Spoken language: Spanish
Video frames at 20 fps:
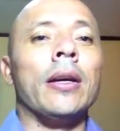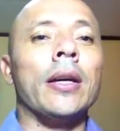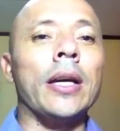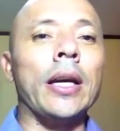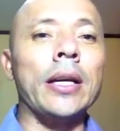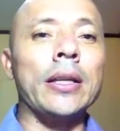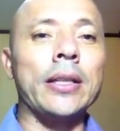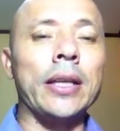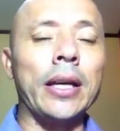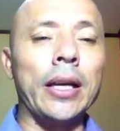
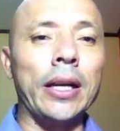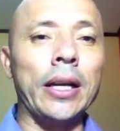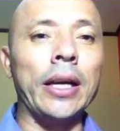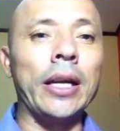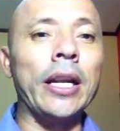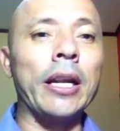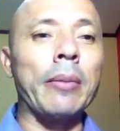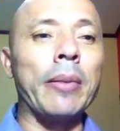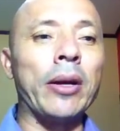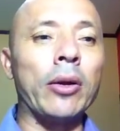que es el,
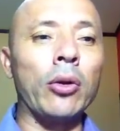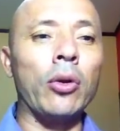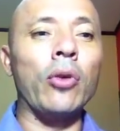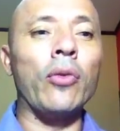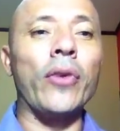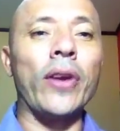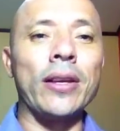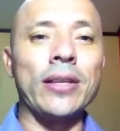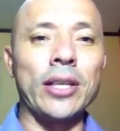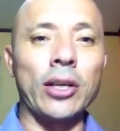hermano
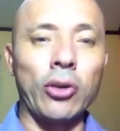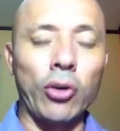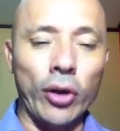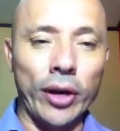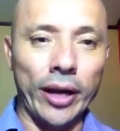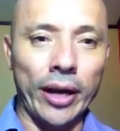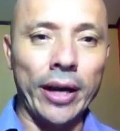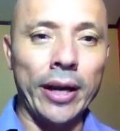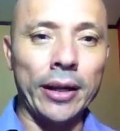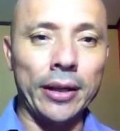Francisco
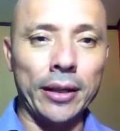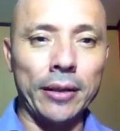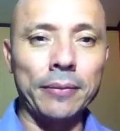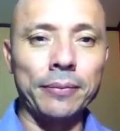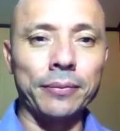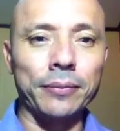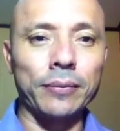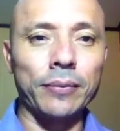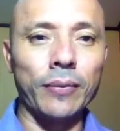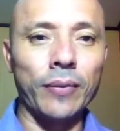
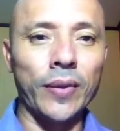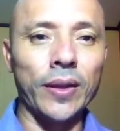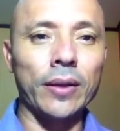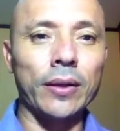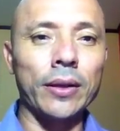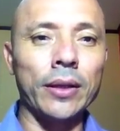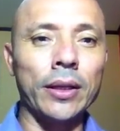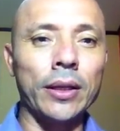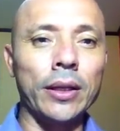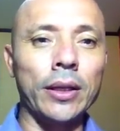Iraeta
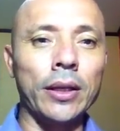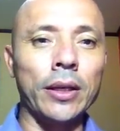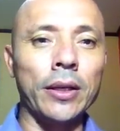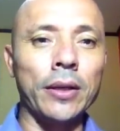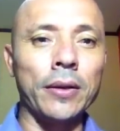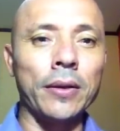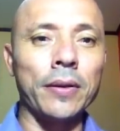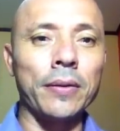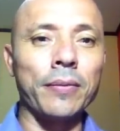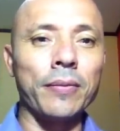
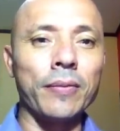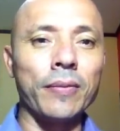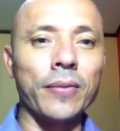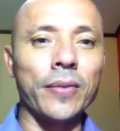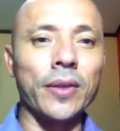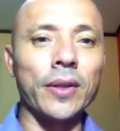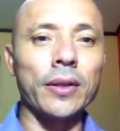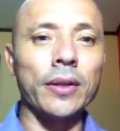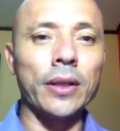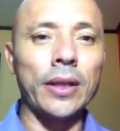y,
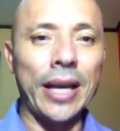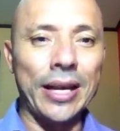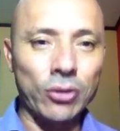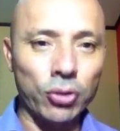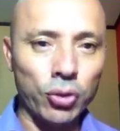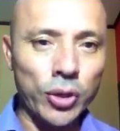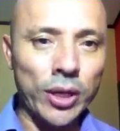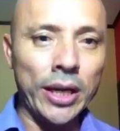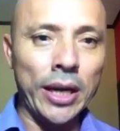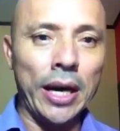y, a
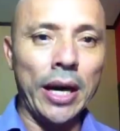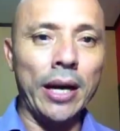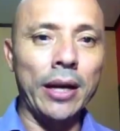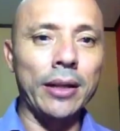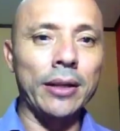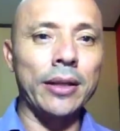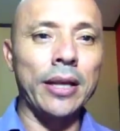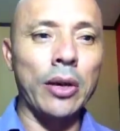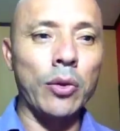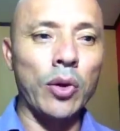su
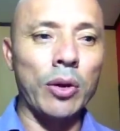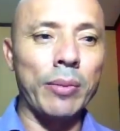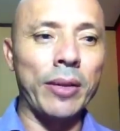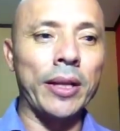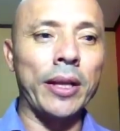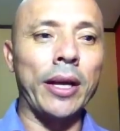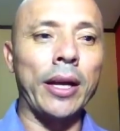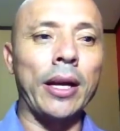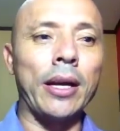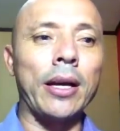hija, de igual
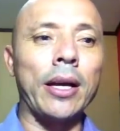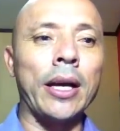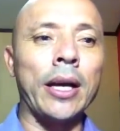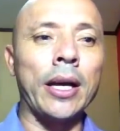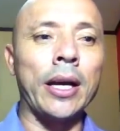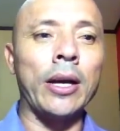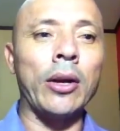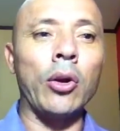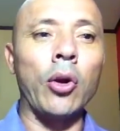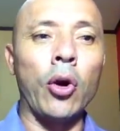manera,
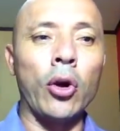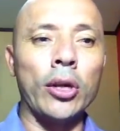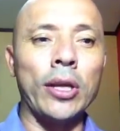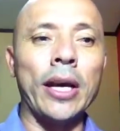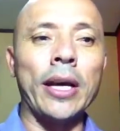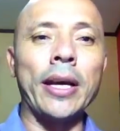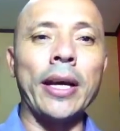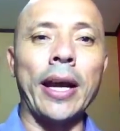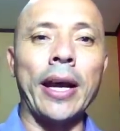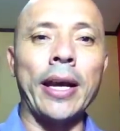a
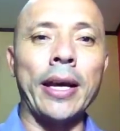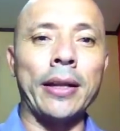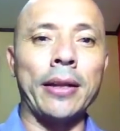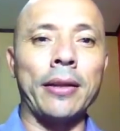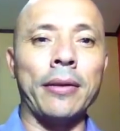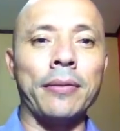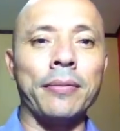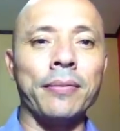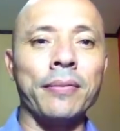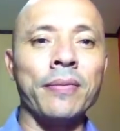Loida
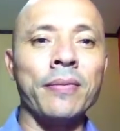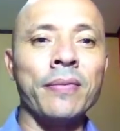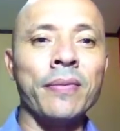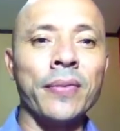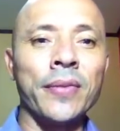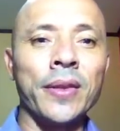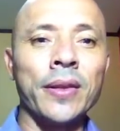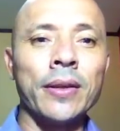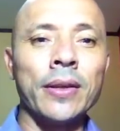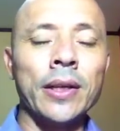Iraeta.
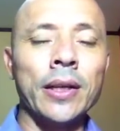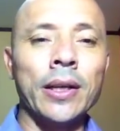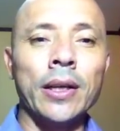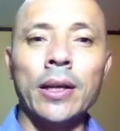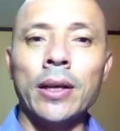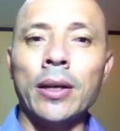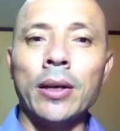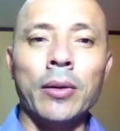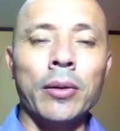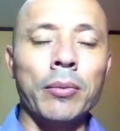
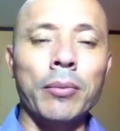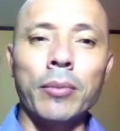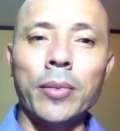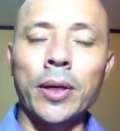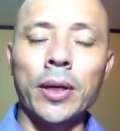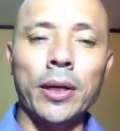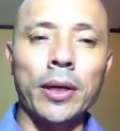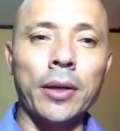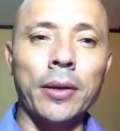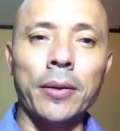
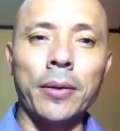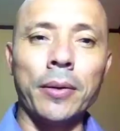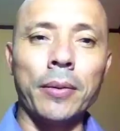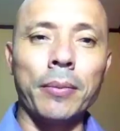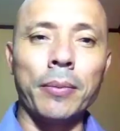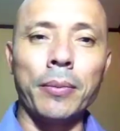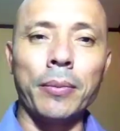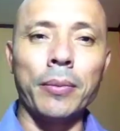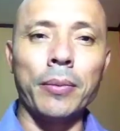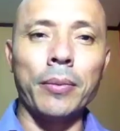
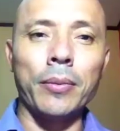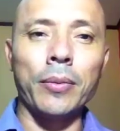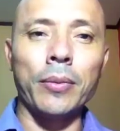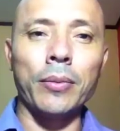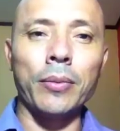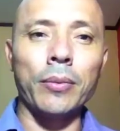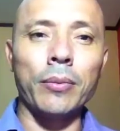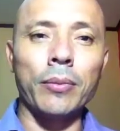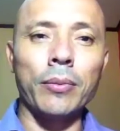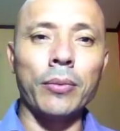Eh,
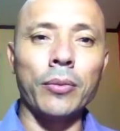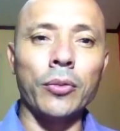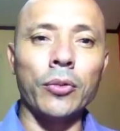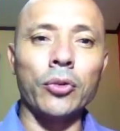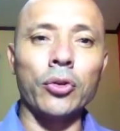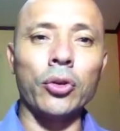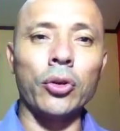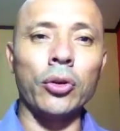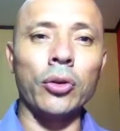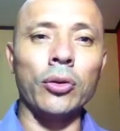
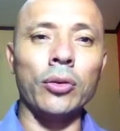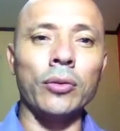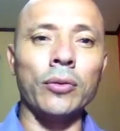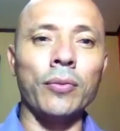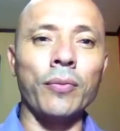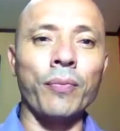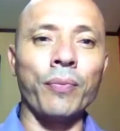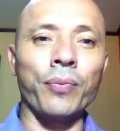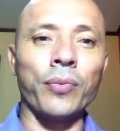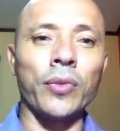
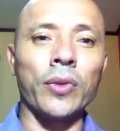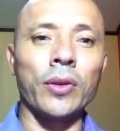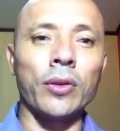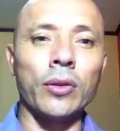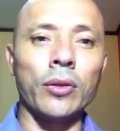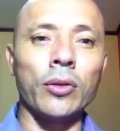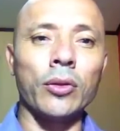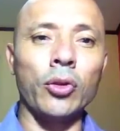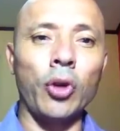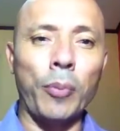son
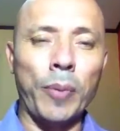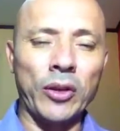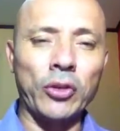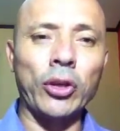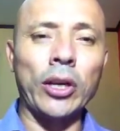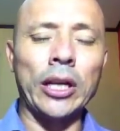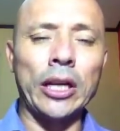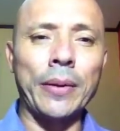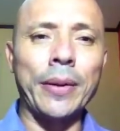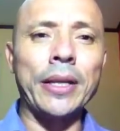dos
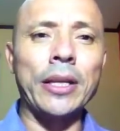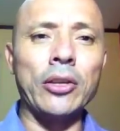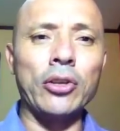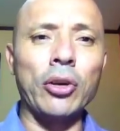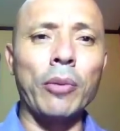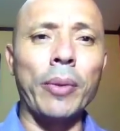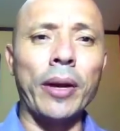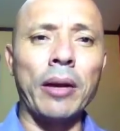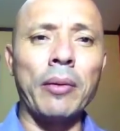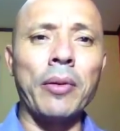personas de
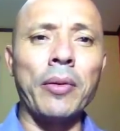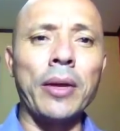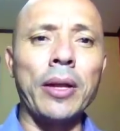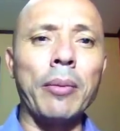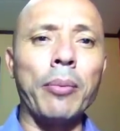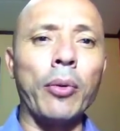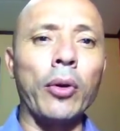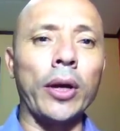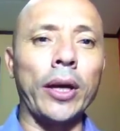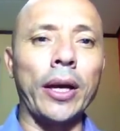bendición para mi
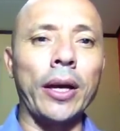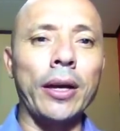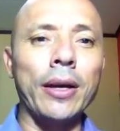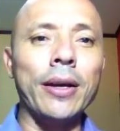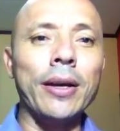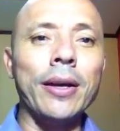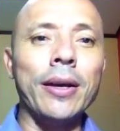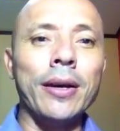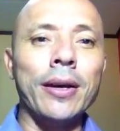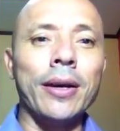vida
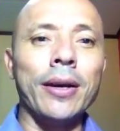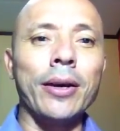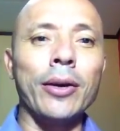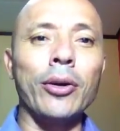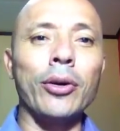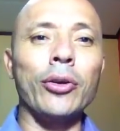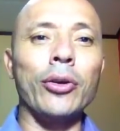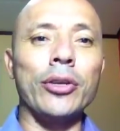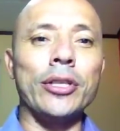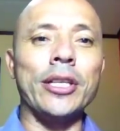porque
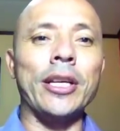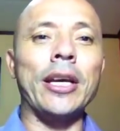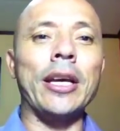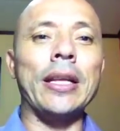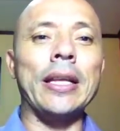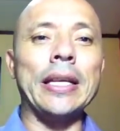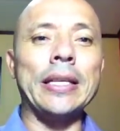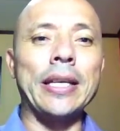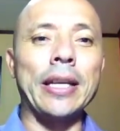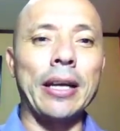ellos dos
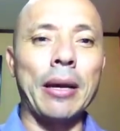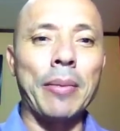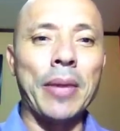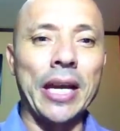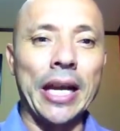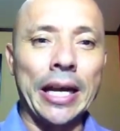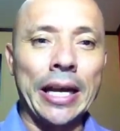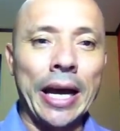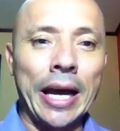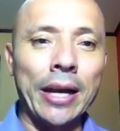siguen de cerca mi
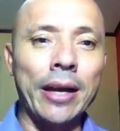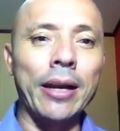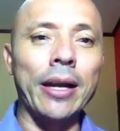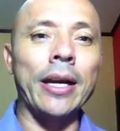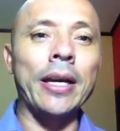canal